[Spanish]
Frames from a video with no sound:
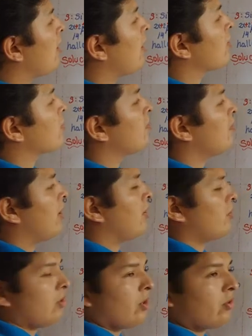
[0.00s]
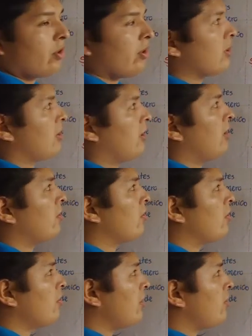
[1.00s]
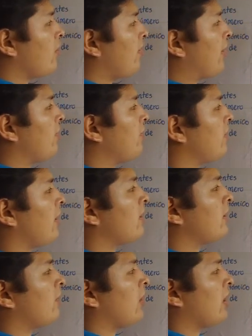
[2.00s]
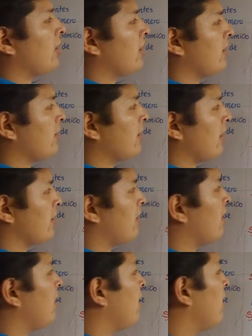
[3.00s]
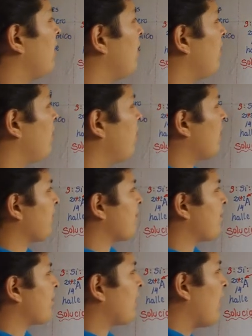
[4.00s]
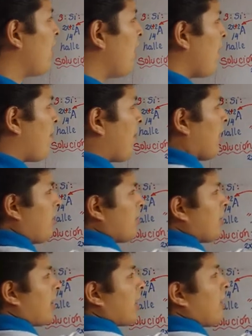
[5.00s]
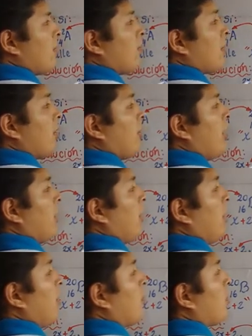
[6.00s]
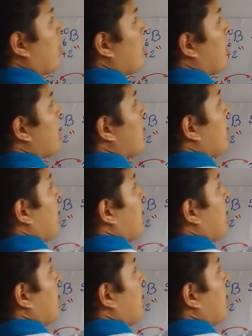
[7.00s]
La suma de sus neutrones de estos dos isóbaros es igual a 16. Muy bien, pero yo sé que el número de neutrones